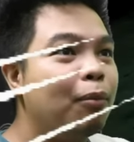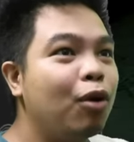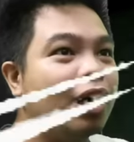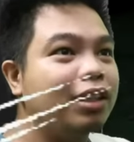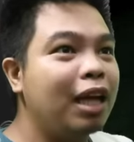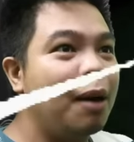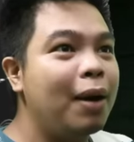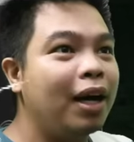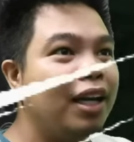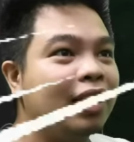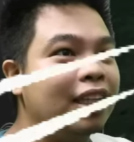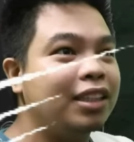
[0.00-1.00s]
mukhang tama
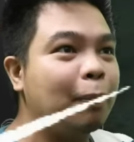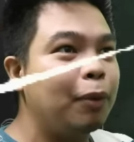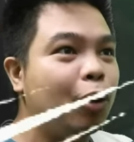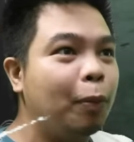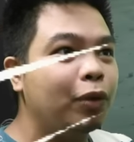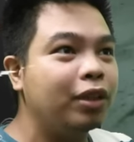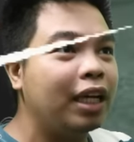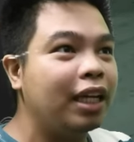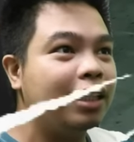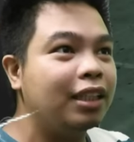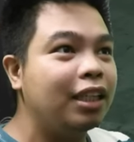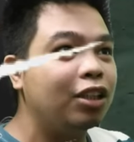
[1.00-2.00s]
ang landas sa pinupuntahan natin